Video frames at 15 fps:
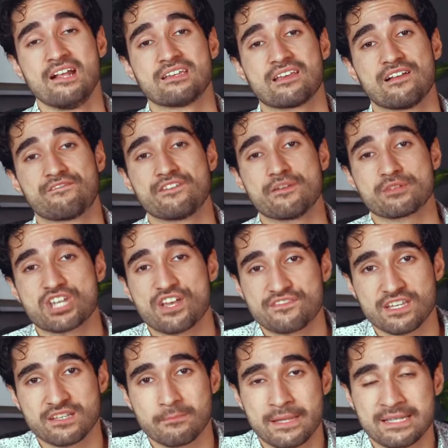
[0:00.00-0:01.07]
Ich helfe viel
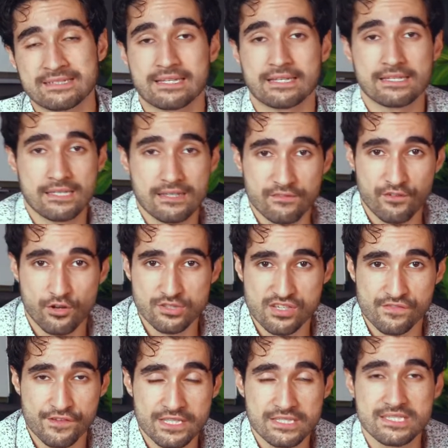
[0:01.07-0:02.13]
beschäftigten Männern, die richtige Frau
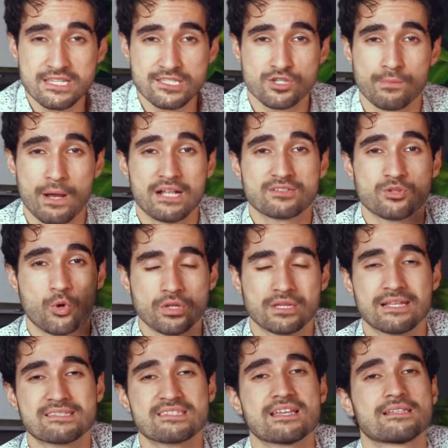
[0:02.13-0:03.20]
zu finden, sie zu behalten und
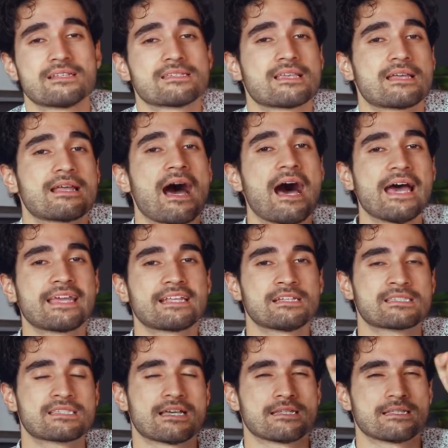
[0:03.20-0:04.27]
letztendlich seine
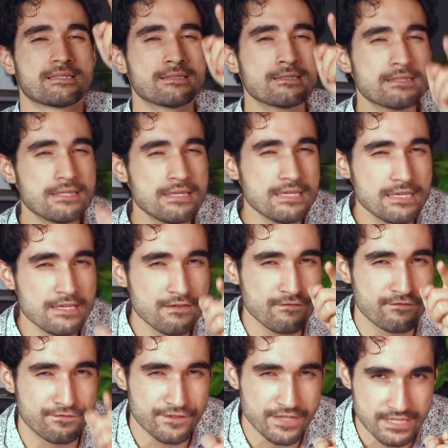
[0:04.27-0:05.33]
eigene Zeit nie
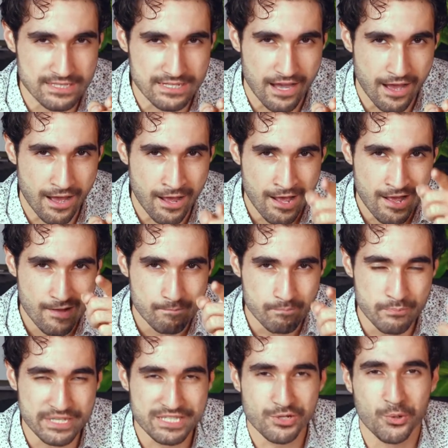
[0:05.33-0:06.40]
wieder
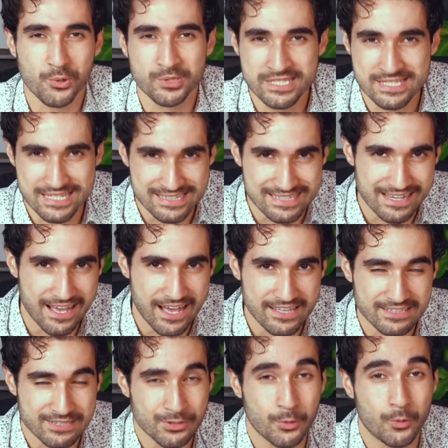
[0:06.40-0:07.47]
mit
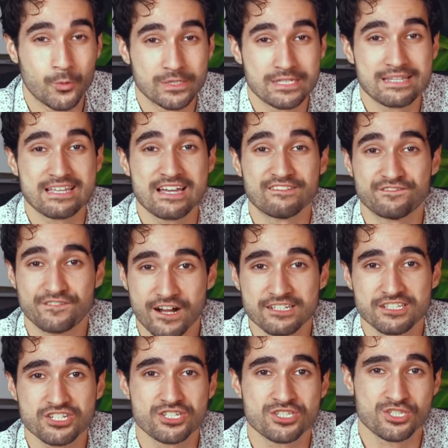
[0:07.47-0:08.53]
Unsicherheiten oder der
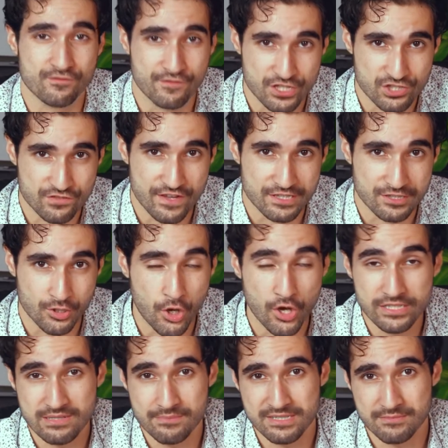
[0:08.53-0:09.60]
falschen zu verschwenden.
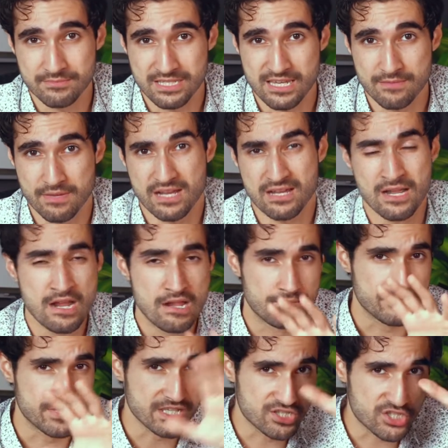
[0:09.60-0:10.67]
Heute mit dem Thema
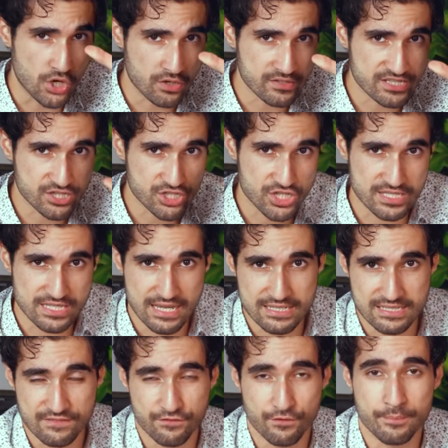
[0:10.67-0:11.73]
die toxische
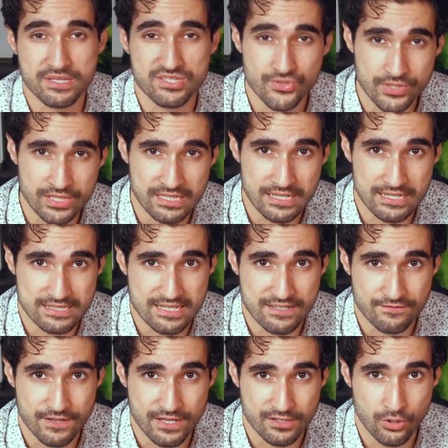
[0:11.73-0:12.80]
Seite von
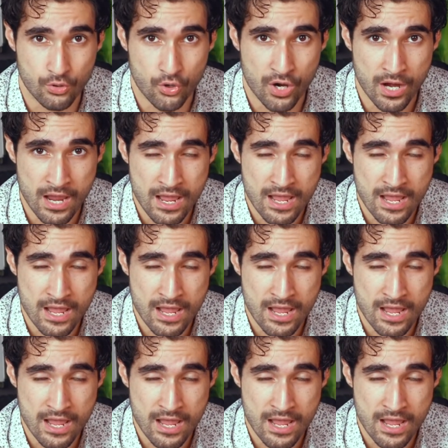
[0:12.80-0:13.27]
Persönlichkeitsentwicklung.